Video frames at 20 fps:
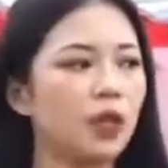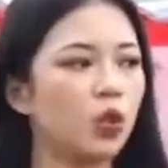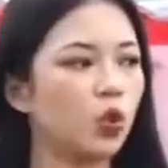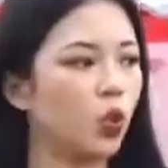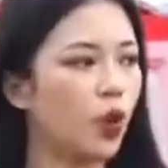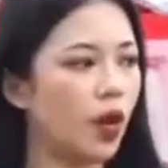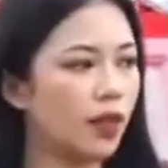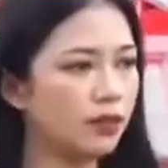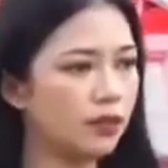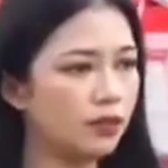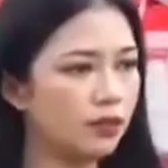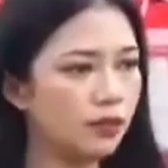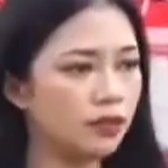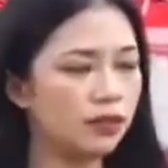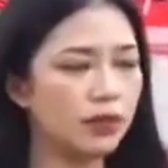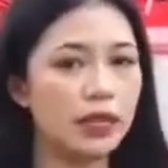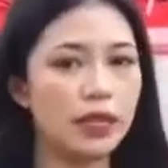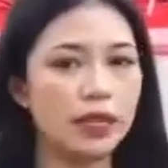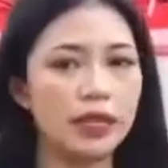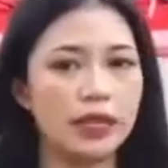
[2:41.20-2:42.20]
bantuan.
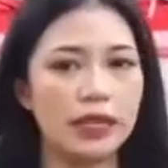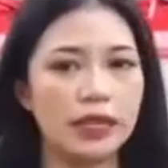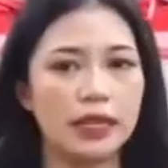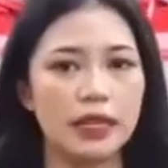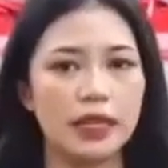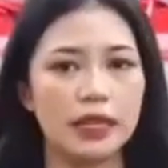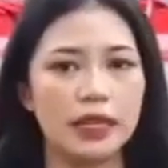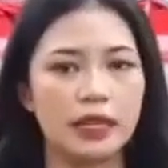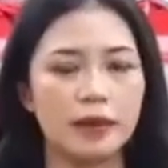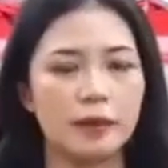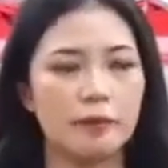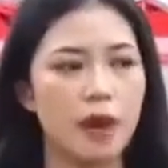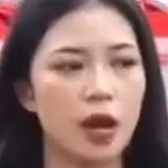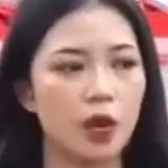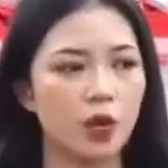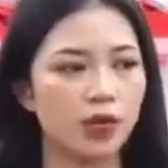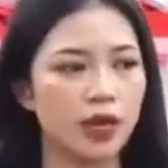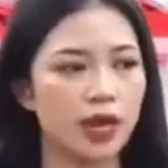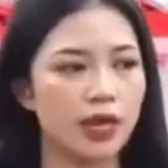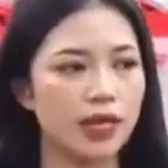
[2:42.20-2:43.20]

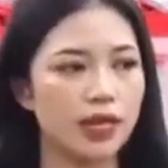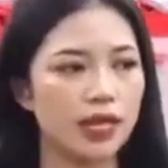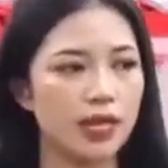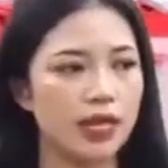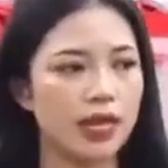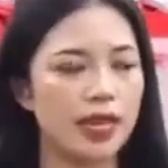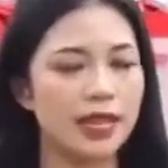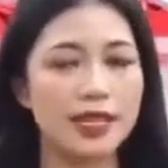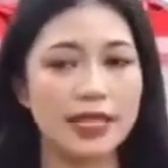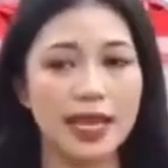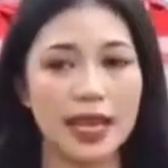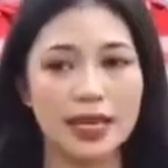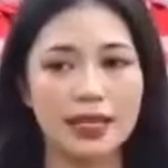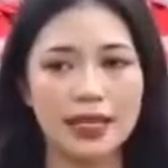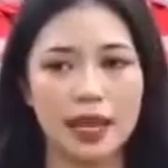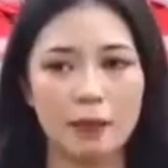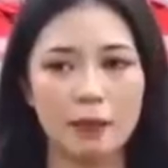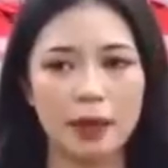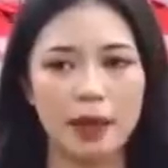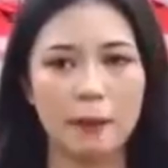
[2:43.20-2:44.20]
Baru tadi
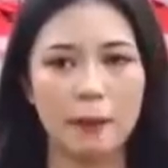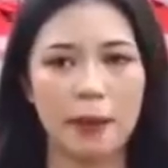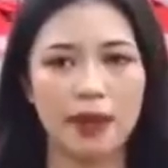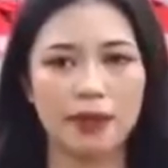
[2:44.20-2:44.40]
siang kami